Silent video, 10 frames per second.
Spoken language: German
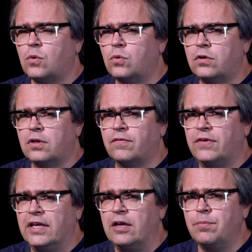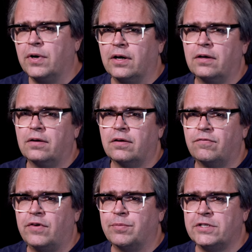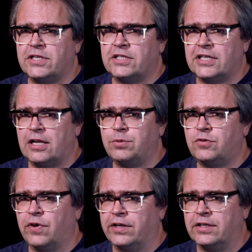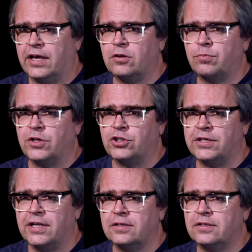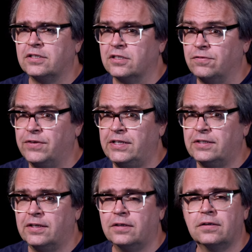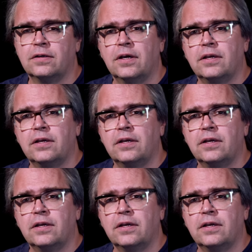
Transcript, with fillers: Und wie immer, wenn man sich selbst für einen Herrenmenschen hält, ist es wichtig,